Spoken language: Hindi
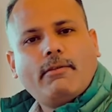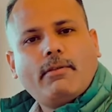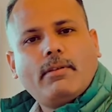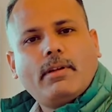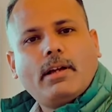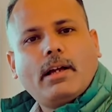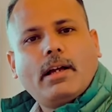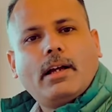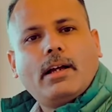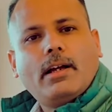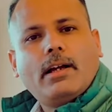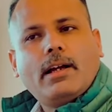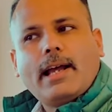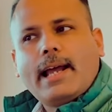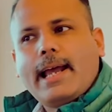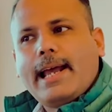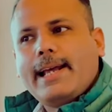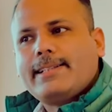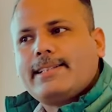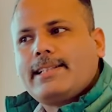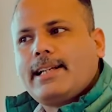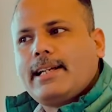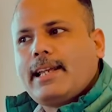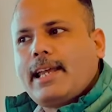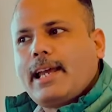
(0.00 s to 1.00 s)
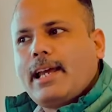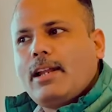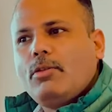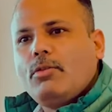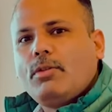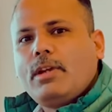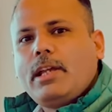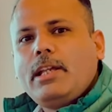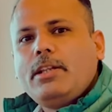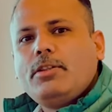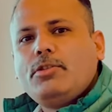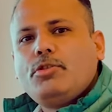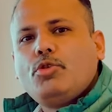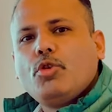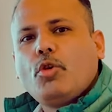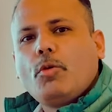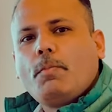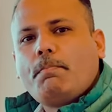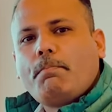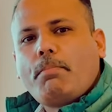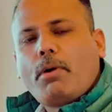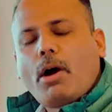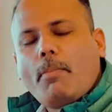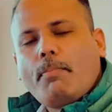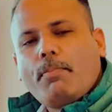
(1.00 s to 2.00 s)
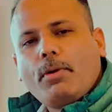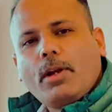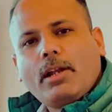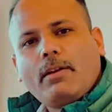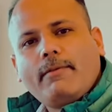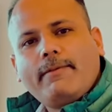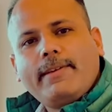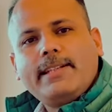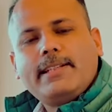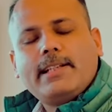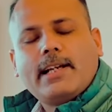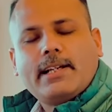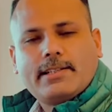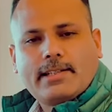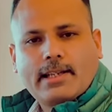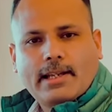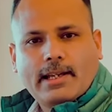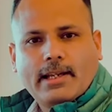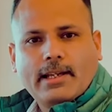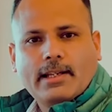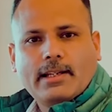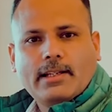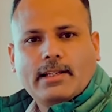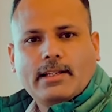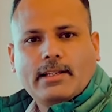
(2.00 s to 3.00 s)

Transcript: आ, ऐसा कह लो कि जो पॉपुलर वीज़ास हैं